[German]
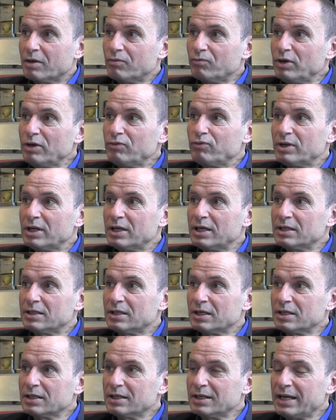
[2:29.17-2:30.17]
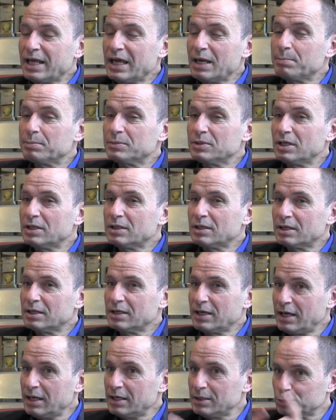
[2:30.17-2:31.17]
wie viele Itali lebende
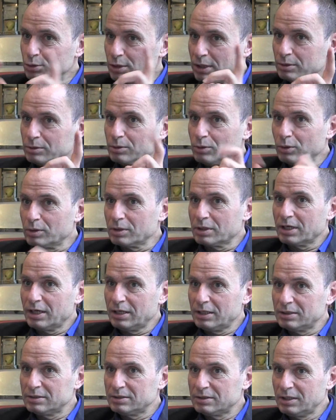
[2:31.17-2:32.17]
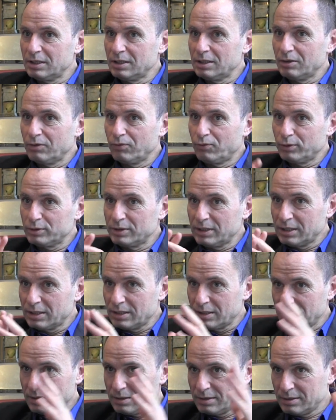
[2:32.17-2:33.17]
italienische Autoren kennen Sie, von
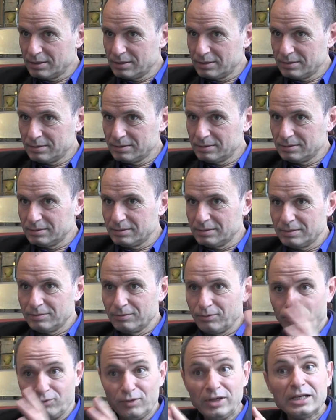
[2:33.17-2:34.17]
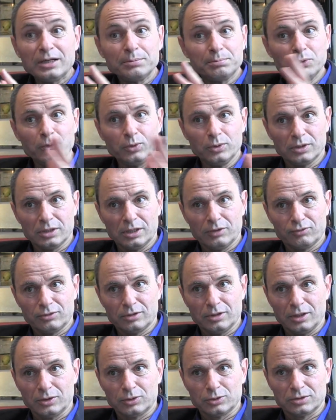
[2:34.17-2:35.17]
denen viele Bücher auf
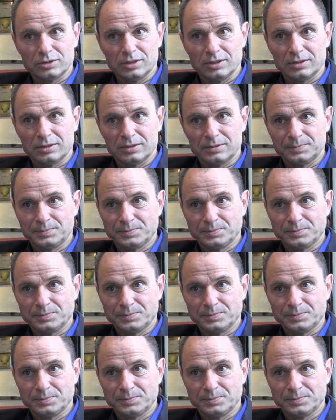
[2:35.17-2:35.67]
Deutsch sind?